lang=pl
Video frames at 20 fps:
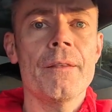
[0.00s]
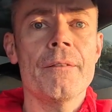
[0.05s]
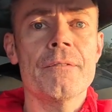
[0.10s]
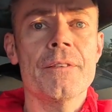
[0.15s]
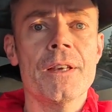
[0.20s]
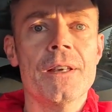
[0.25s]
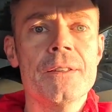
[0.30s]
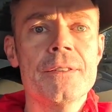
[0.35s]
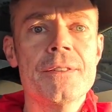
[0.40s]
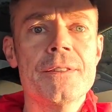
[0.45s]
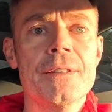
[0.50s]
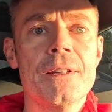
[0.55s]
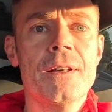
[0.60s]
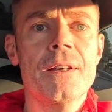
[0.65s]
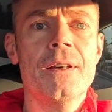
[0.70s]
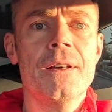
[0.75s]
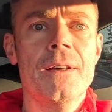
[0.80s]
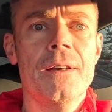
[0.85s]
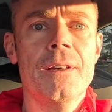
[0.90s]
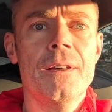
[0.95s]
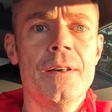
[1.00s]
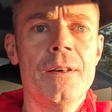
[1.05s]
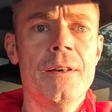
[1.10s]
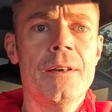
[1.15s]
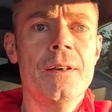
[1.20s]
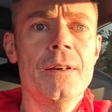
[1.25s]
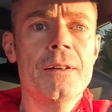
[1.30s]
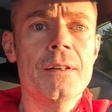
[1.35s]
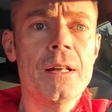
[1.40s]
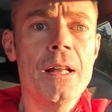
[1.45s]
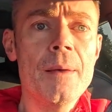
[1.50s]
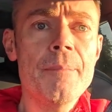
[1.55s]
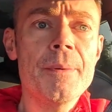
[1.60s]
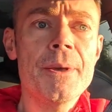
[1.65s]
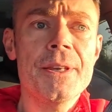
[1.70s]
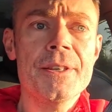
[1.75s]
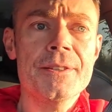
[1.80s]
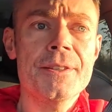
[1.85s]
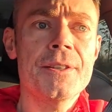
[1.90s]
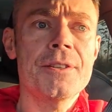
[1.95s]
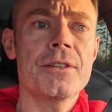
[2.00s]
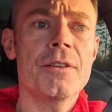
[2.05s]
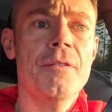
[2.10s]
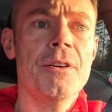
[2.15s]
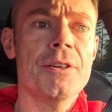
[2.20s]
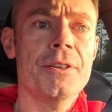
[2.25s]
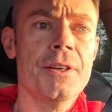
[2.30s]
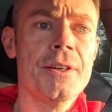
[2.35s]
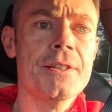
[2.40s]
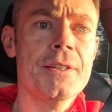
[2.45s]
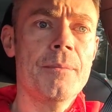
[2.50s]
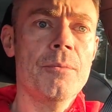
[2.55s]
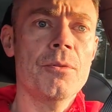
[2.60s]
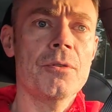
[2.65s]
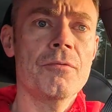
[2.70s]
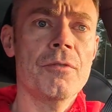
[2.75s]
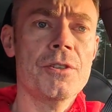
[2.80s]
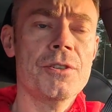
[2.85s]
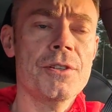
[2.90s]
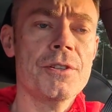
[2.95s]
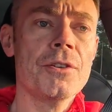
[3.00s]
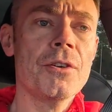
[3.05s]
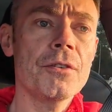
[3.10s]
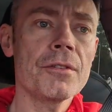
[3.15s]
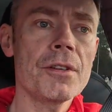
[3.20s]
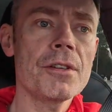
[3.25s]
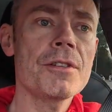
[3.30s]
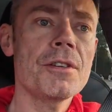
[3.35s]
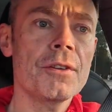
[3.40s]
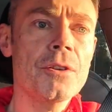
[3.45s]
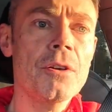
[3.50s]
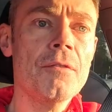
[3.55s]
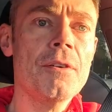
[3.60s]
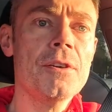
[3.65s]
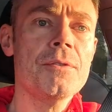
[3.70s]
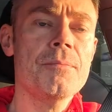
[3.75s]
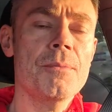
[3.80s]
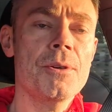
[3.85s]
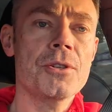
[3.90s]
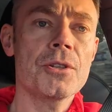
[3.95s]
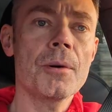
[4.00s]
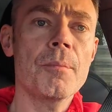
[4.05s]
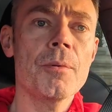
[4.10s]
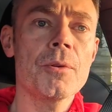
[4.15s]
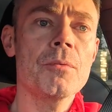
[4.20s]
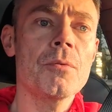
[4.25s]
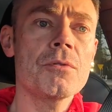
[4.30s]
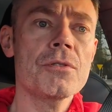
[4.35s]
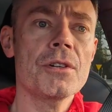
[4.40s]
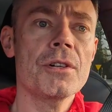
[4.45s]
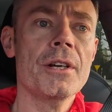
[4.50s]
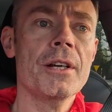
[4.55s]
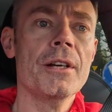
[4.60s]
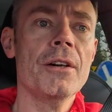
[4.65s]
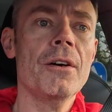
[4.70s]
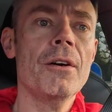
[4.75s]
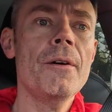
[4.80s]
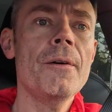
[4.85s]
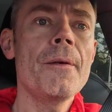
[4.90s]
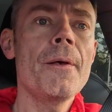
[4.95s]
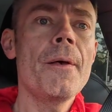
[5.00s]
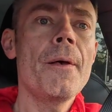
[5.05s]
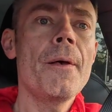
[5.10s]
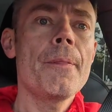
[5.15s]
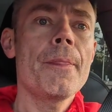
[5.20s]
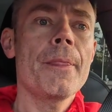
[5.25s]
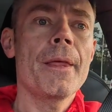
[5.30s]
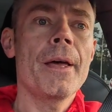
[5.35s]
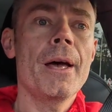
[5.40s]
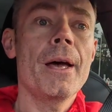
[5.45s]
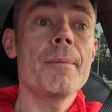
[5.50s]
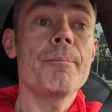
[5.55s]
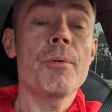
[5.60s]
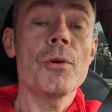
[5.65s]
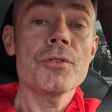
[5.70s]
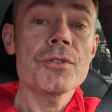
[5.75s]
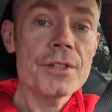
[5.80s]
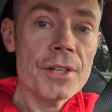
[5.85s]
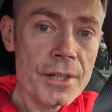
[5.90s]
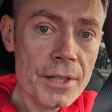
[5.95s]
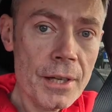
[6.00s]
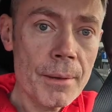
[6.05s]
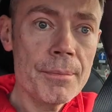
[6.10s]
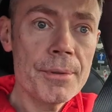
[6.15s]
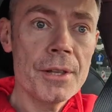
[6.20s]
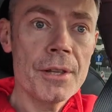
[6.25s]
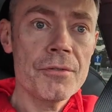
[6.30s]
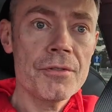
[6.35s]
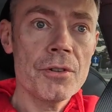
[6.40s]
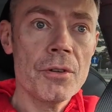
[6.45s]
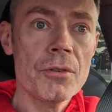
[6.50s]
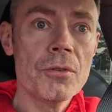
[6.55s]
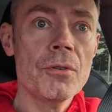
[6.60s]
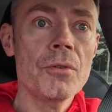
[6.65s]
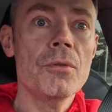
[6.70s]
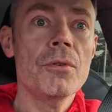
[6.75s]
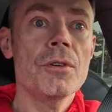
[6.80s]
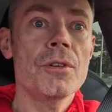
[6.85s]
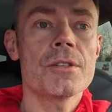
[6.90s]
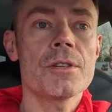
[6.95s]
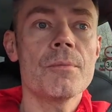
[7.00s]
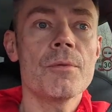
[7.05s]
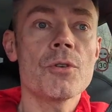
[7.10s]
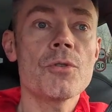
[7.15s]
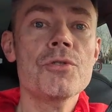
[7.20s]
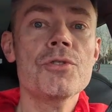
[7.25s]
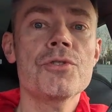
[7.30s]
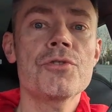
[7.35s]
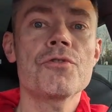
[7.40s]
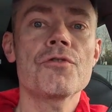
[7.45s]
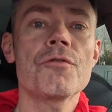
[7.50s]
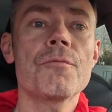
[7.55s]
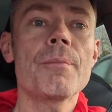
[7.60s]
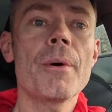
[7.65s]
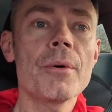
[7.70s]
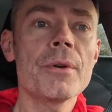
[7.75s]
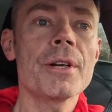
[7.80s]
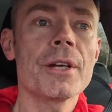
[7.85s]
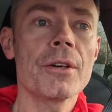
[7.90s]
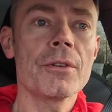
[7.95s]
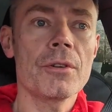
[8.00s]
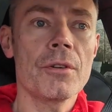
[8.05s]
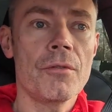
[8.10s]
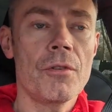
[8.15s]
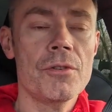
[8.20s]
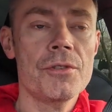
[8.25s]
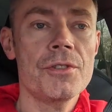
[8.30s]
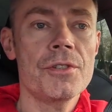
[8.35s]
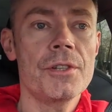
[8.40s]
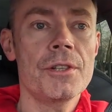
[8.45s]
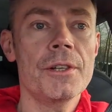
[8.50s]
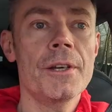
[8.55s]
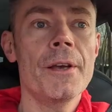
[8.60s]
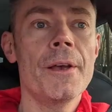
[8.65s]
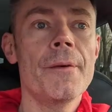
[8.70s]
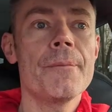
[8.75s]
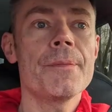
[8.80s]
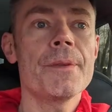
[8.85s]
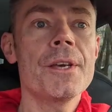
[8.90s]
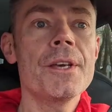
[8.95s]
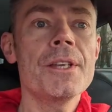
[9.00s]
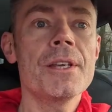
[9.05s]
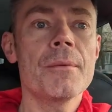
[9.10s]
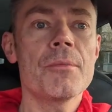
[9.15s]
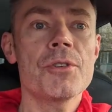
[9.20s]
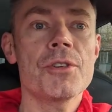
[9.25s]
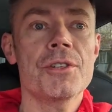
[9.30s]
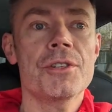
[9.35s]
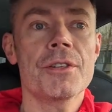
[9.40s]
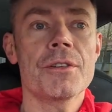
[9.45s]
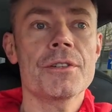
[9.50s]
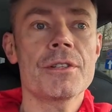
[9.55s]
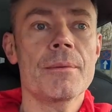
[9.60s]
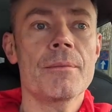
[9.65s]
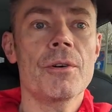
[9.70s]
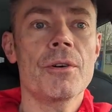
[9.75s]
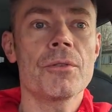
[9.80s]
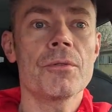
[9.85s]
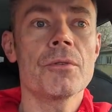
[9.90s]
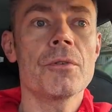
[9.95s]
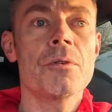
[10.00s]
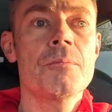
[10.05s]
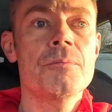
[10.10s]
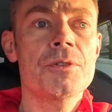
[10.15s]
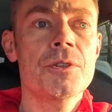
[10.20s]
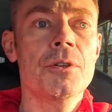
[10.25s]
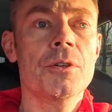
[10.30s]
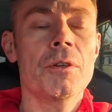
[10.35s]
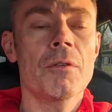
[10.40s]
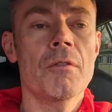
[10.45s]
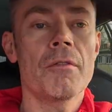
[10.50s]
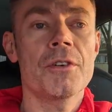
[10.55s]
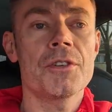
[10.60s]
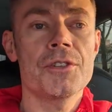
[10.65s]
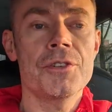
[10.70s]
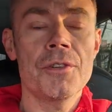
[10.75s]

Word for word: Więc e, lepiej jest zdecydowanie taki samochód właśnie skondycjonować, mieć go podłączonego, e, podgrzać kabinę w środku, żeby ruszyć już w pełnej gotowości i nie musisz tego samochodu przygotowywać.